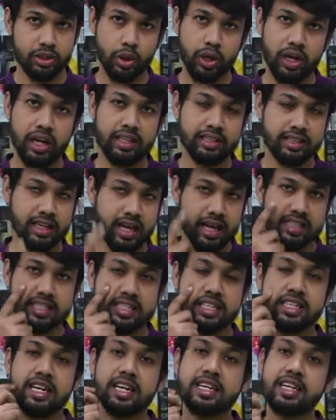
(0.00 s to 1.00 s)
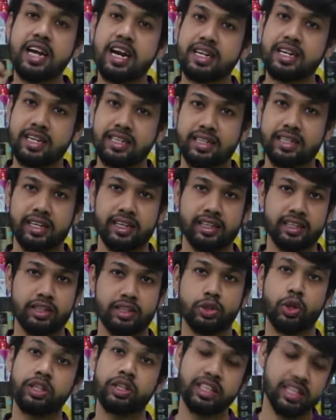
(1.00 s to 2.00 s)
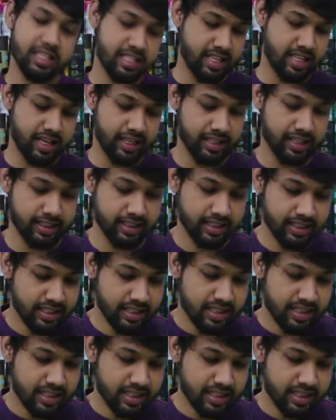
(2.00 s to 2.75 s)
চলে যায় আর স্কিনটা টান টান থাকে সতেজ থাকে